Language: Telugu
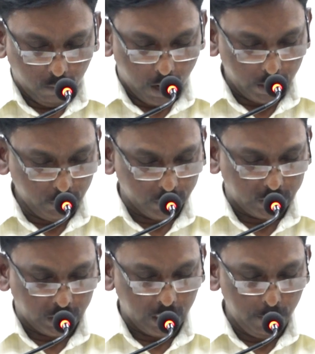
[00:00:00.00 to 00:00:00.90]
వారు
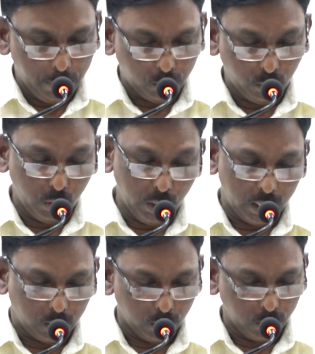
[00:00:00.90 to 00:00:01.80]

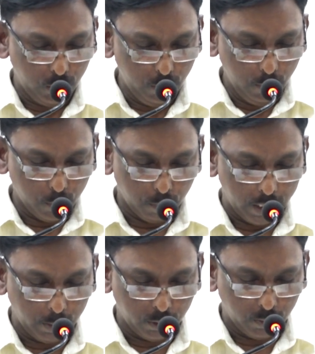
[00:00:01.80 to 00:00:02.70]
విస్తరింపకుండునట్లు
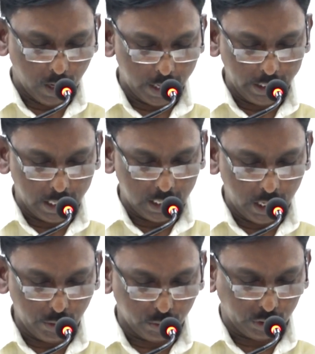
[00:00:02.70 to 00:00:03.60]
మనము వారి
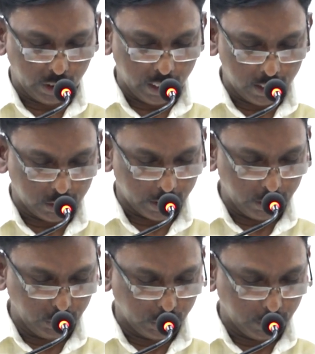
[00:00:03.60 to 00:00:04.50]
ఎడల యుక్తిగా
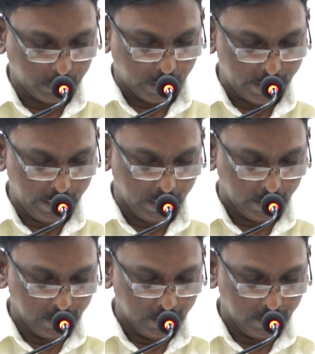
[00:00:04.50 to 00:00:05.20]
జరిగించుదుము రండి